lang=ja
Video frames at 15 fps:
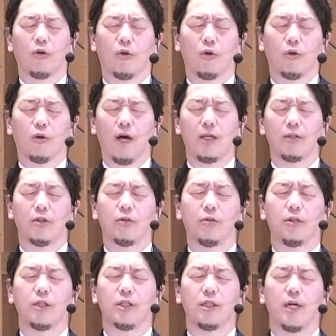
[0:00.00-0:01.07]
この安
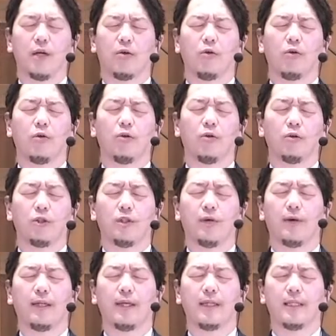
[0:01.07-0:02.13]
息日学校を通し
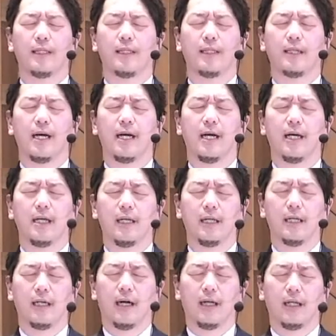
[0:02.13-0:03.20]
て私たちが
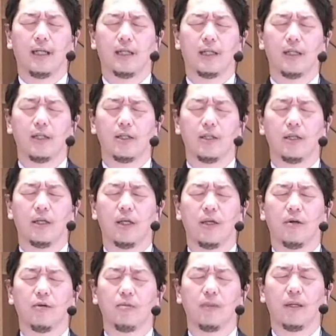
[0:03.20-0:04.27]
あなたについて
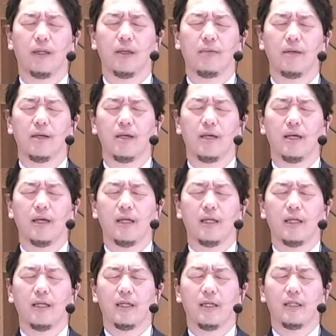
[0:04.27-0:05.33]
よく学び
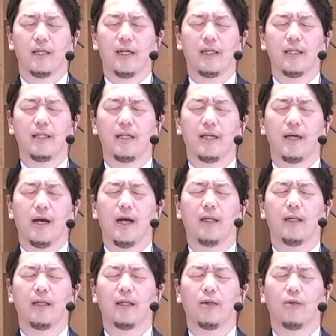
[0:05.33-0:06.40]
さらにあ
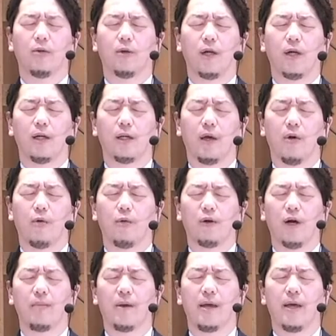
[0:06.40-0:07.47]
なたとの関係を
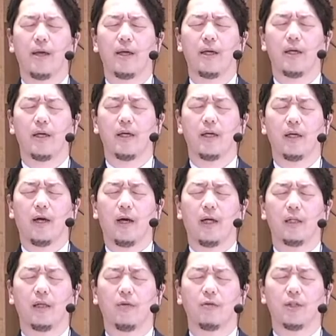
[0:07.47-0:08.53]
深めあ
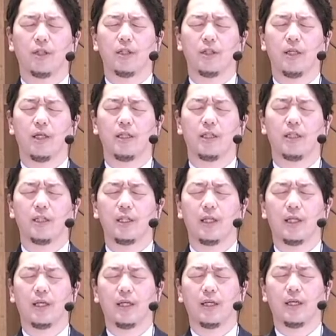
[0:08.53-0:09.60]
なたを信頼し
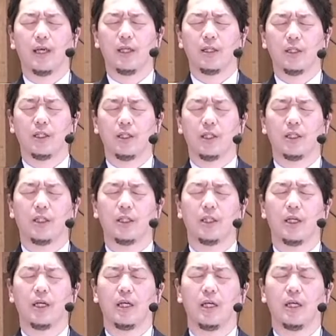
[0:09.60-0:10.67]
献身し
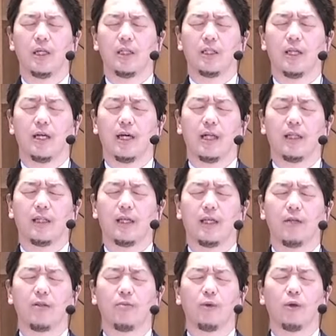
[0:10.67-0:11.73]
従って
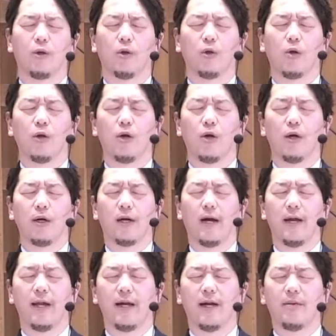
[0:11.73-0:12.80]
いくものと
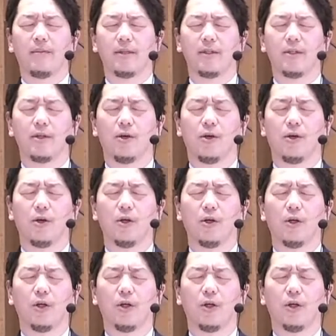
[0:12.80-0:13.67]
変えられますよ